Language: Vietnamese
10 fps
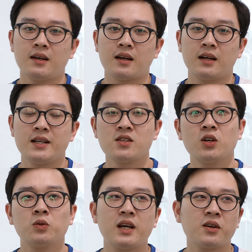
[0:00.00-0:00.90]
À, lý do
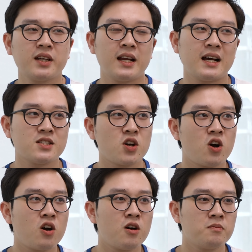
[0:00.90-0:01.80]
đầu tiên có thể là
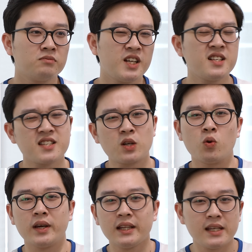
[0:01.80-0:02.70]
do chính sách
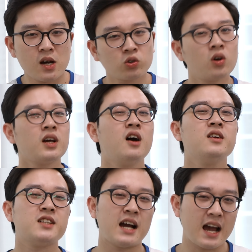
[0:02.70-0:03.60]
của Intel tốt
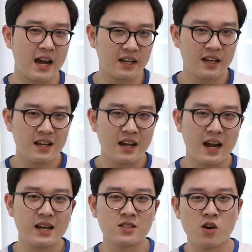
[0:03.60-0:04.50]
hơn chẳng hạn,
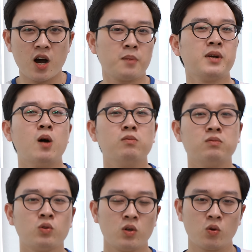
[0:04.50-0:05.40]
hay là do hợp đồng
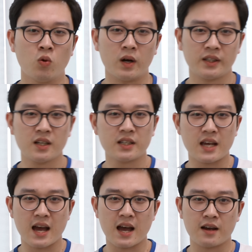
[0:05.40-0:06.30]
của những
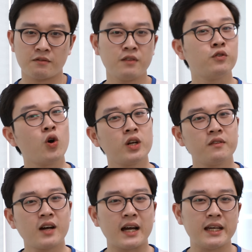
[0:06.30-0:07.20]
nhà phân phối đối
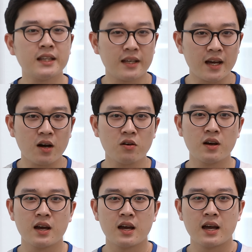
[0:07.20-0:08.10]
với cả Intel,
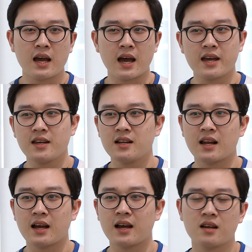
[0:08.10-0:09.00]
hay
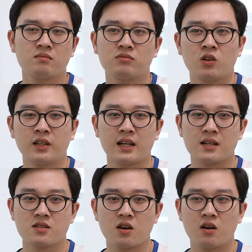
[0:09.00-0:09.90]
là có thể
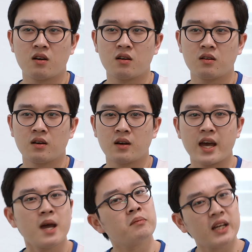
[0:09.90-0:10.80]
là do
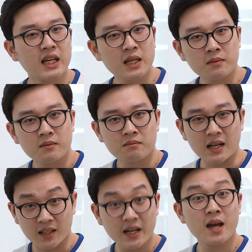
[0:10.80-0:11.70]
a em đê,
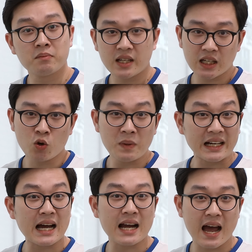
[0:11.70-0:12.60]
bản thân a em đê cũng bị
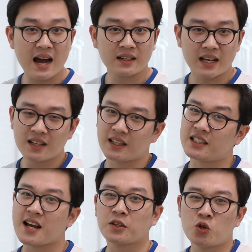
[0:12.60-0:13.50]
khan hàng, đấy là
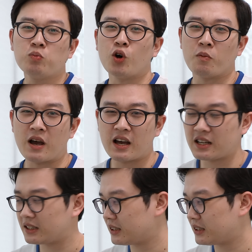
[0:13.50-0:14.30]
tình trạng chung rồi mà.